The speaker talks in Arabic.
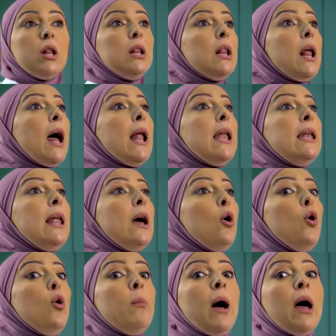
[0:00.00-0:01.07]
الله
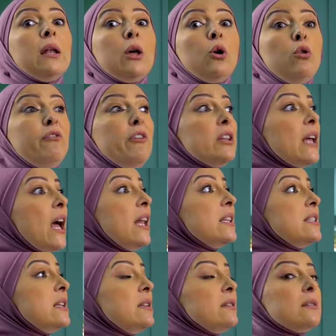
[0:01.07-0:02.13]
علقهم على يفط
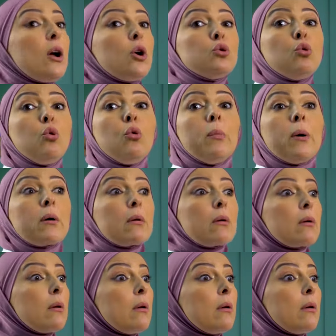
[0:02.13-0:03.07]
على 6 اكتوبر